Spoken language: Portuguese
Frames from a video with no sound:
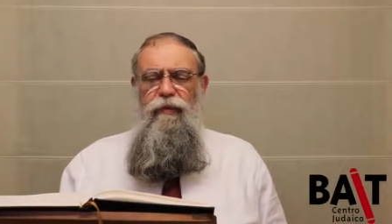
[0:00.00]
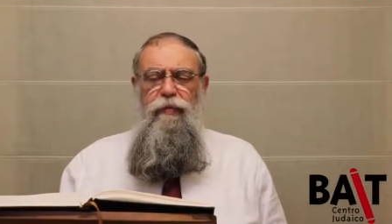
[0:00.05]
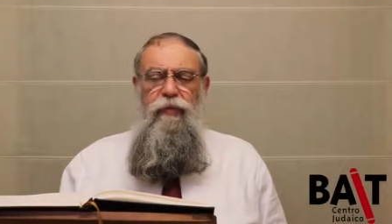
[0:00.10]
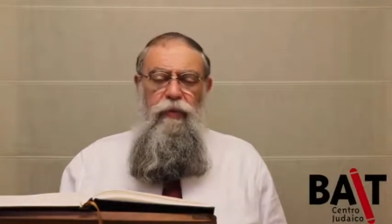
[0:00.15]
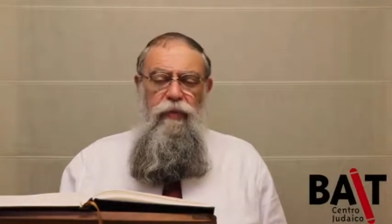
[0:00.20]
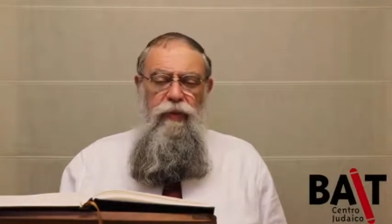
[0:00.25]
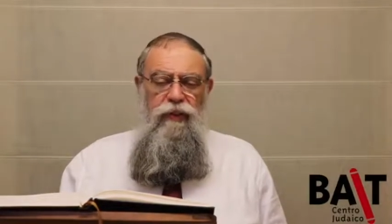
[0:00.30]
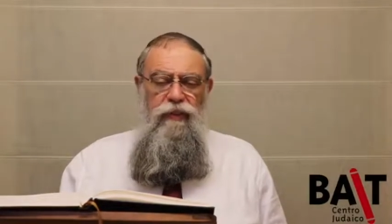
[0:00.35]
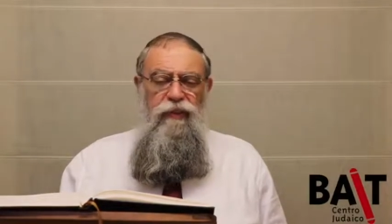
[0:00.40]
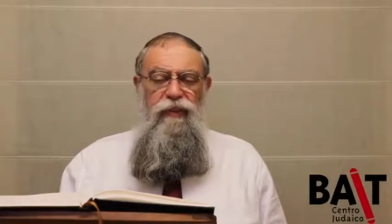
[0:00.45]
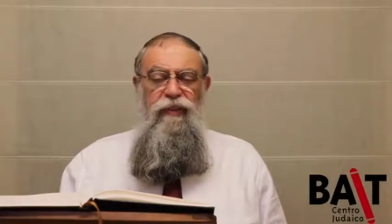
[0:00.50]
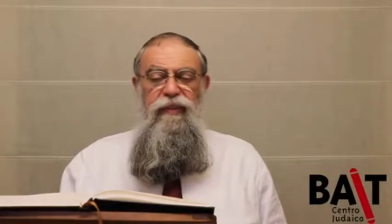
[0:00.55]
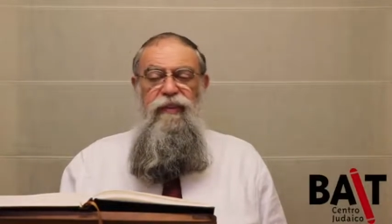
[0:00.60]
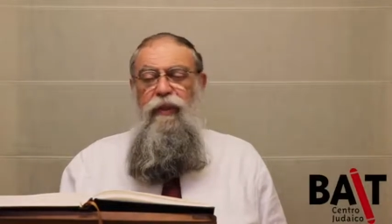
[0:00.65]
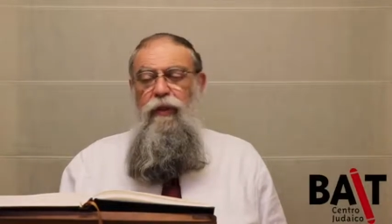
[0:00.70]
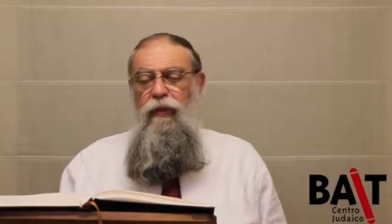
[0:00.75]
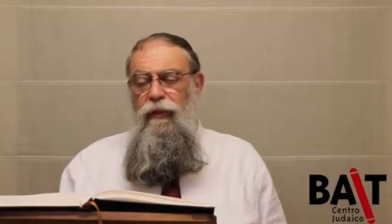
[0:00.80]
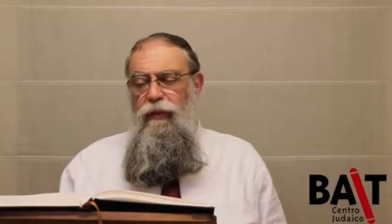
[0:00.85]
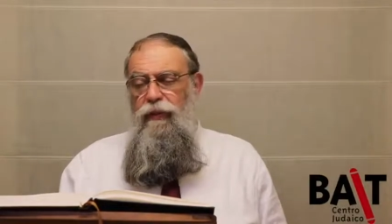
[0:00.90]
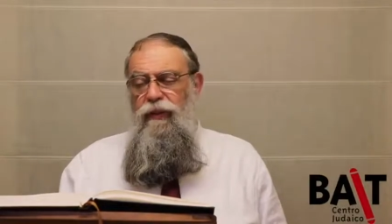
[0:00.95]
problemas de
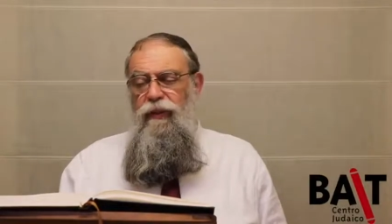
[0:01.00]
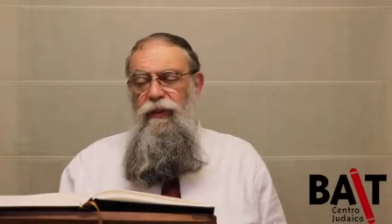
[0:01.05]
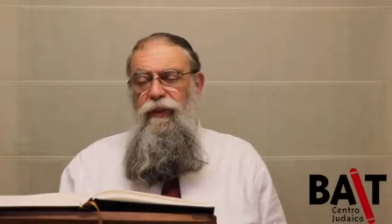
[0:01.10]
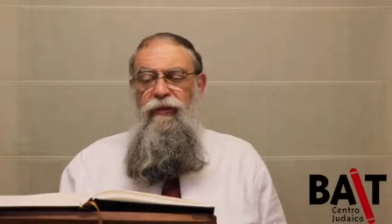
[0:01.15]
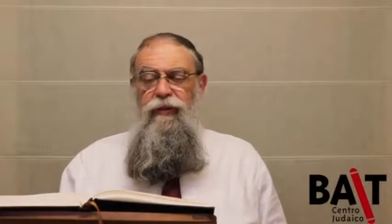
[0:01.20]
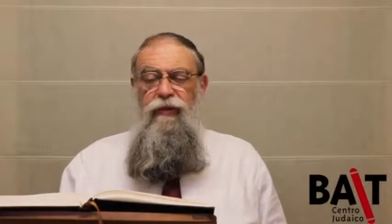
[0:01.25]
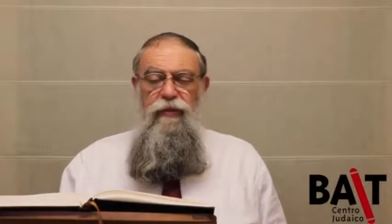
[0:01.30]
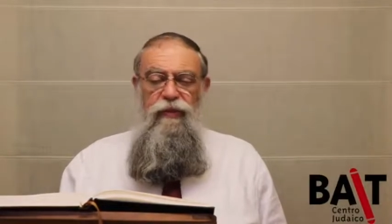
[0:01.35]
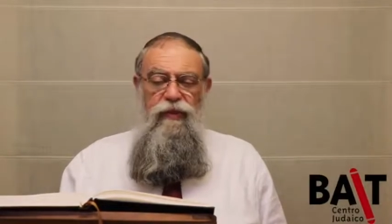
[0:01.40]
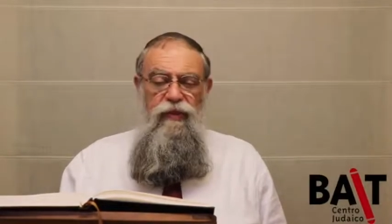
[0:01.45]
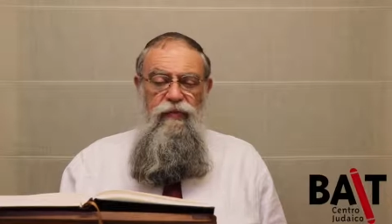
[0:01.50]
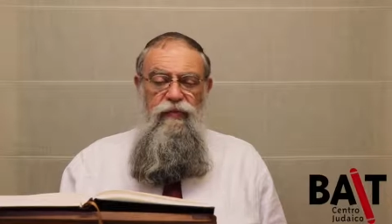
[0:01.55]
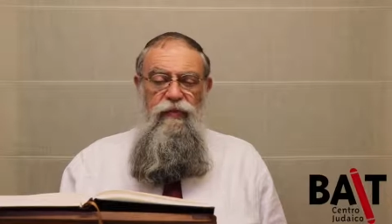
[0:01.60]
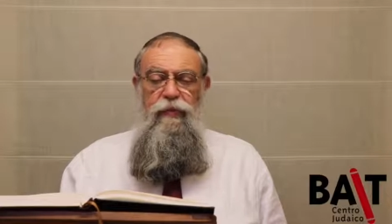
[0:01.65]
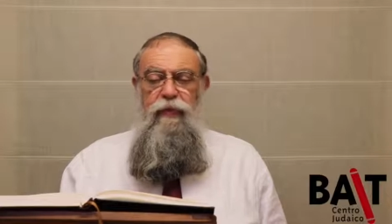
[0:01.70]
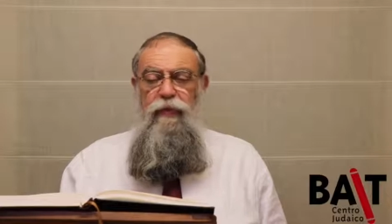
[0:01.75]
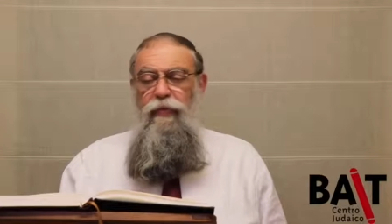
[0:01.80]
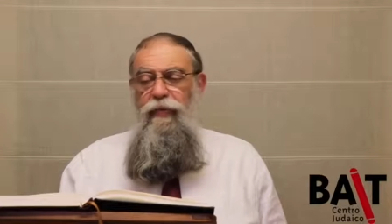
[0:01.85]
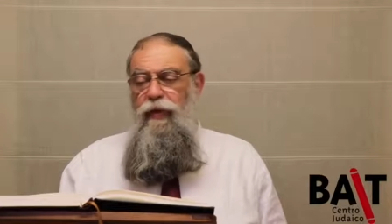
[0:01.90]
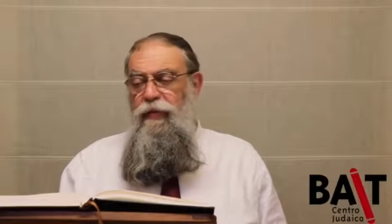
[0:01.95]
saúde, Deus nos livre,
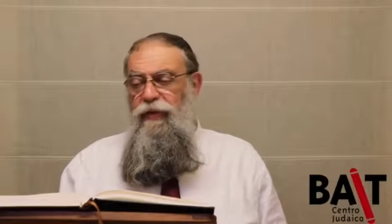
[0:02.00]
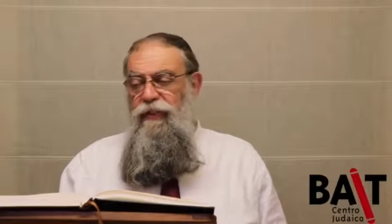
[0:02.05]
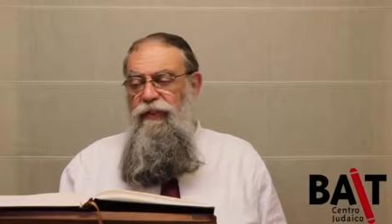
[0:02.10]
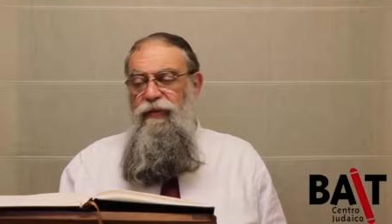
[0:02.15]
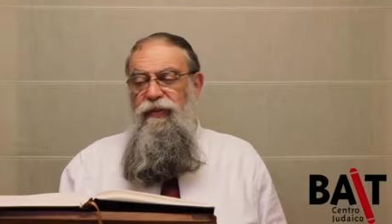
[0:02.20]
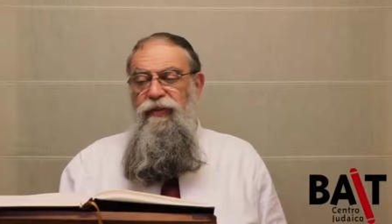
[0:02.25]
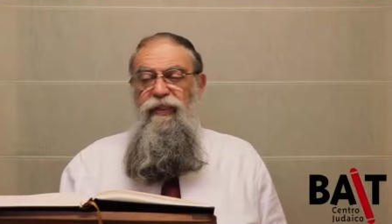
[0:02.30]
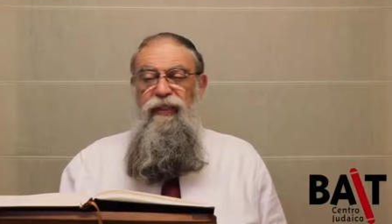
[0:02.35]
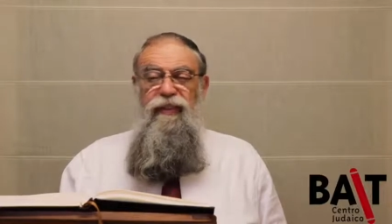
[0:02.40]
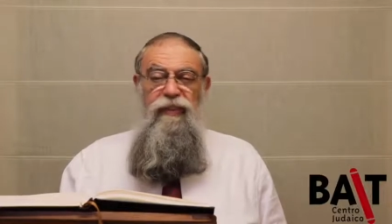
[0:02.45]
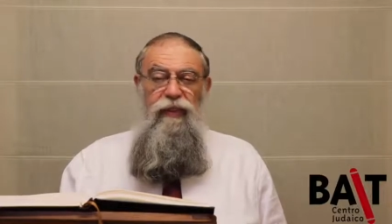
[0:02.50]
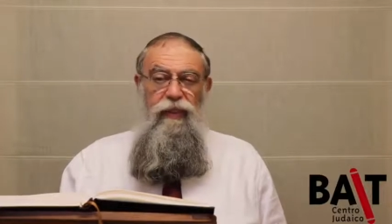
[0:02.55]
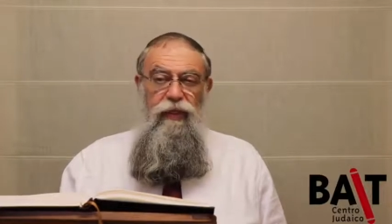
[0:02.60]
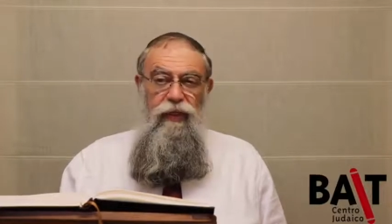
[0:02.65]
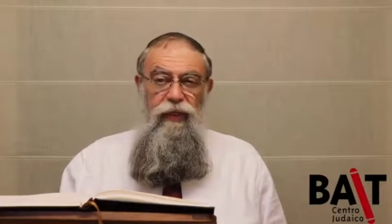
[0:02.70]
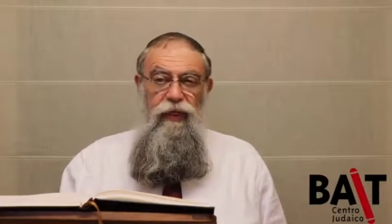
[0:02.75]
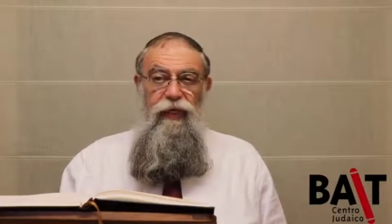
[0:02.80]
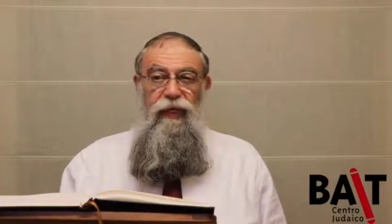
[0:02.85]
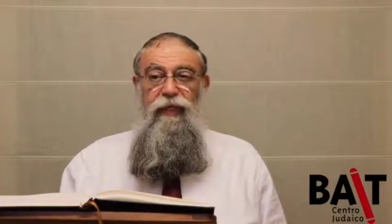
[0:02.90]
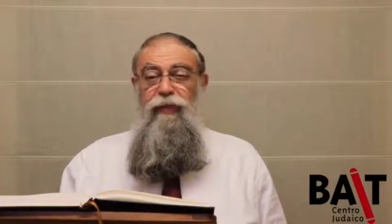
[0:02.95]
problemas nos
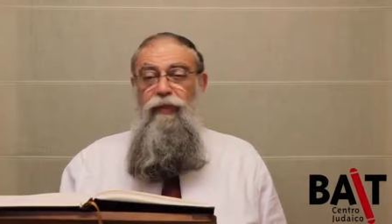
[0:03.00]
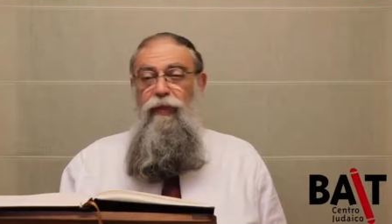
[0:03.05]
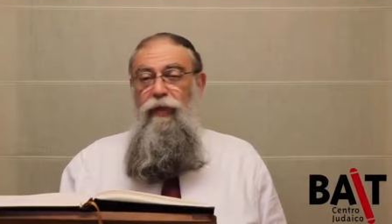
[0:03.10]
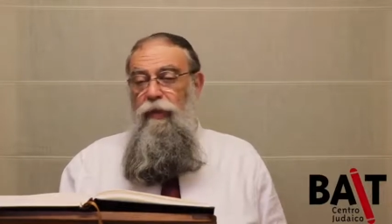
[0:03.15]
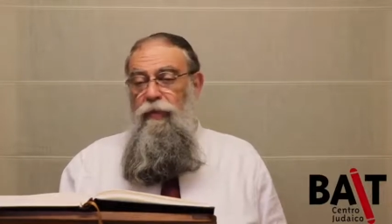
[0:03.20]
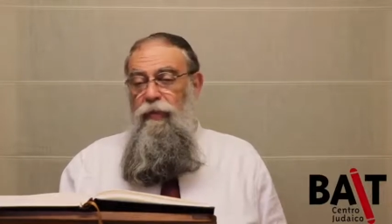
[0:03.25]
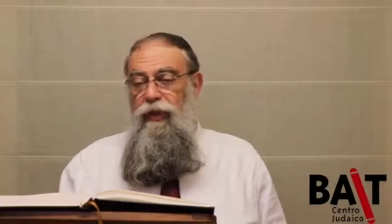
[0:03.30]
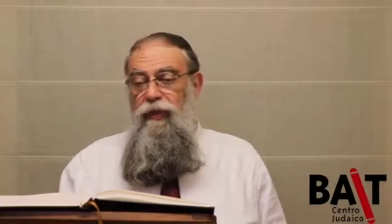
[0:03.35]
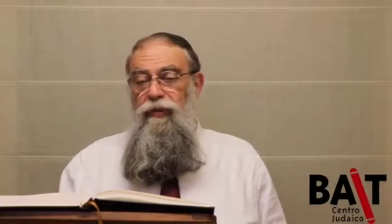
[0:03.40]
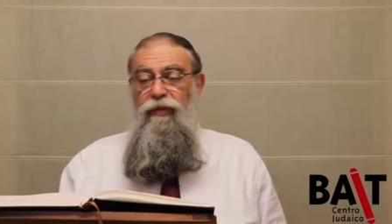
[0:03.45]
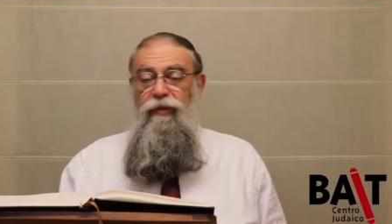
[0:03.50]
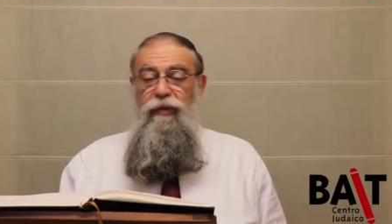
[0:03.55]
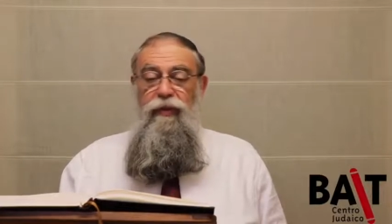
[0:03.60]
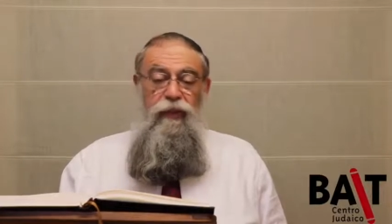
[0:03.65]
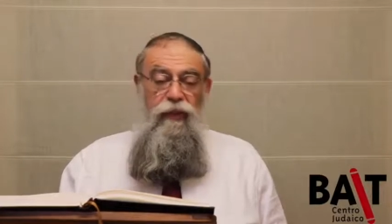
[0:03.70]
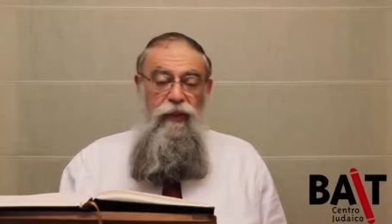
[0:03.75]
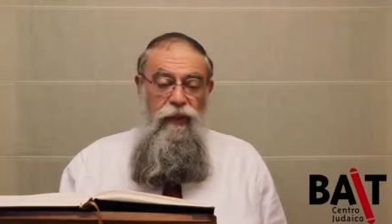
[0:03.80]
relacionamentos,